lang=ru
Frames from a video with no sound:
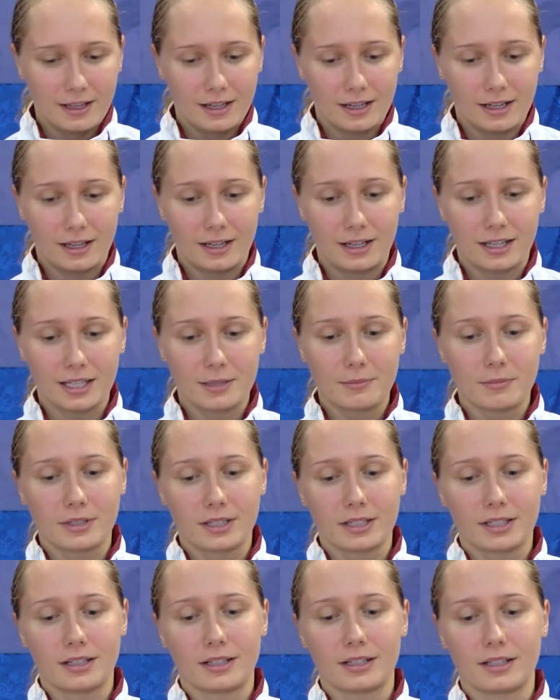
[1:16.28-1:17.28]
А
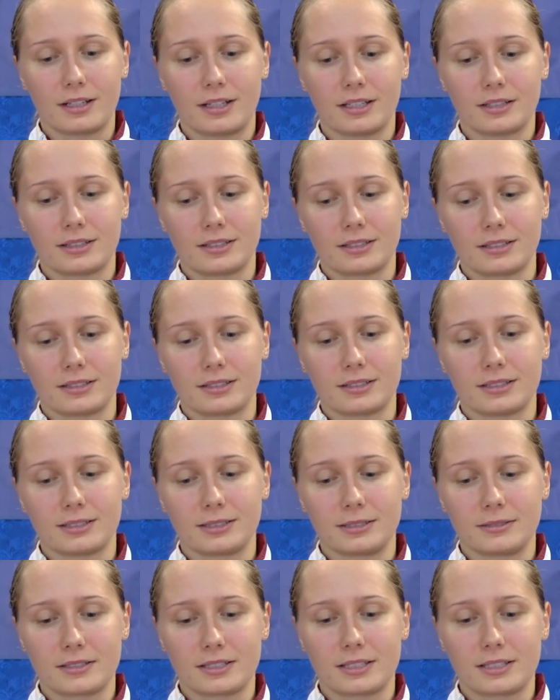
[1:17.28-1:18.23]
именно от э,